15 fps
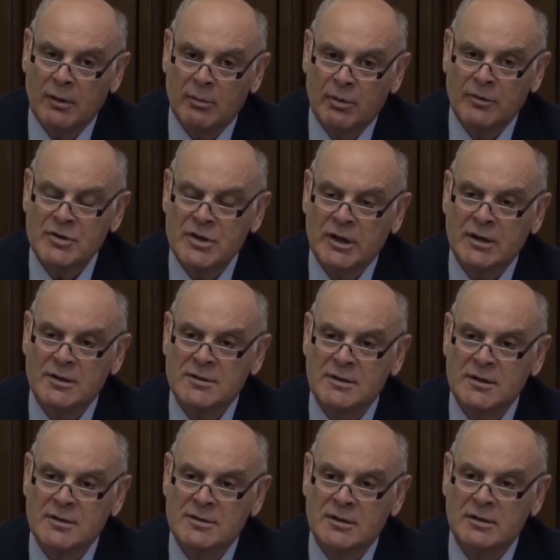бывшая
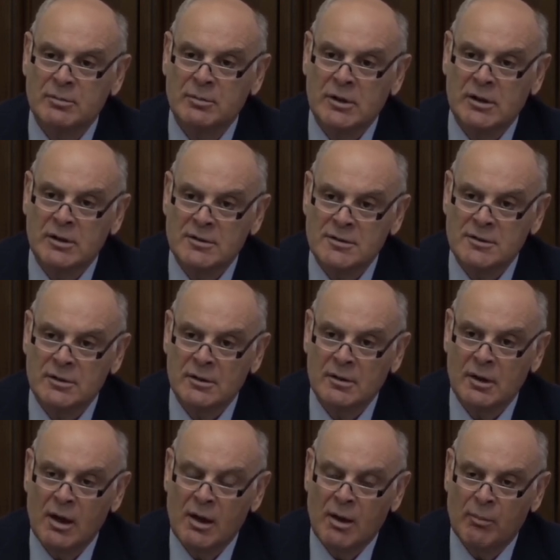гостиница Тбилиси,
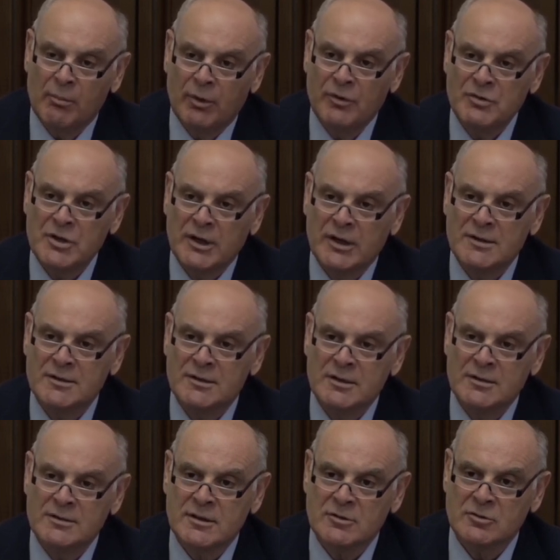бывшая
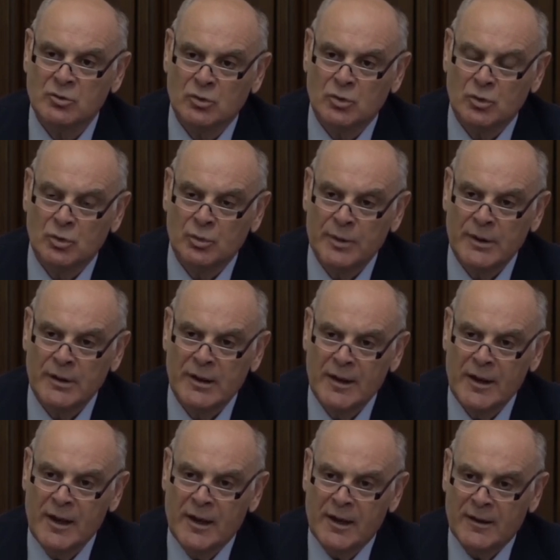гостиница Сухуми,
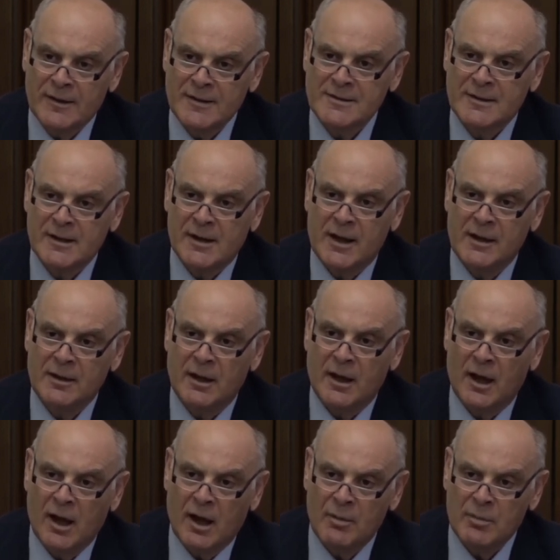ресторан
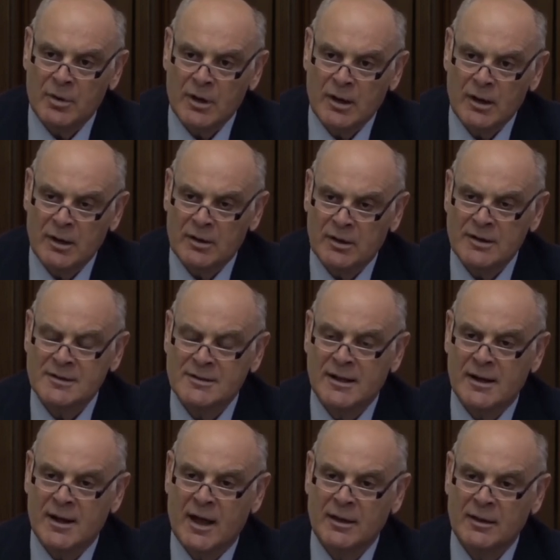Амра,
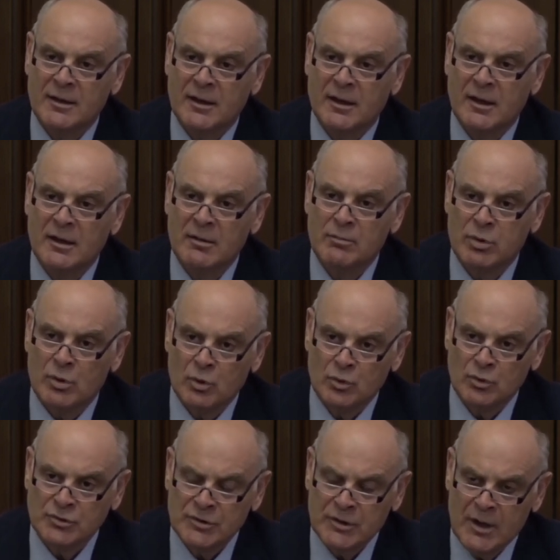ресторан
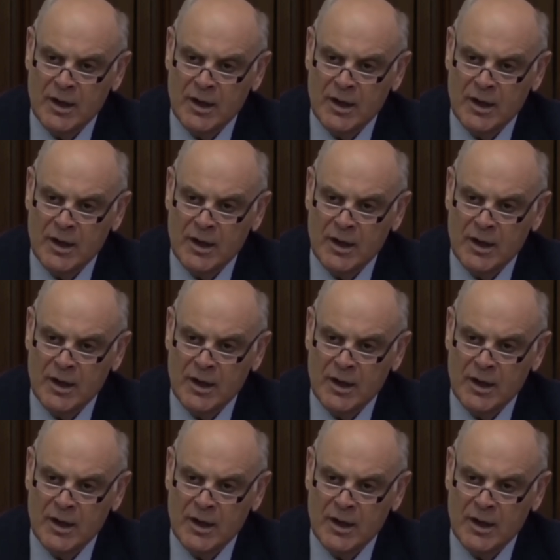Эльбрус,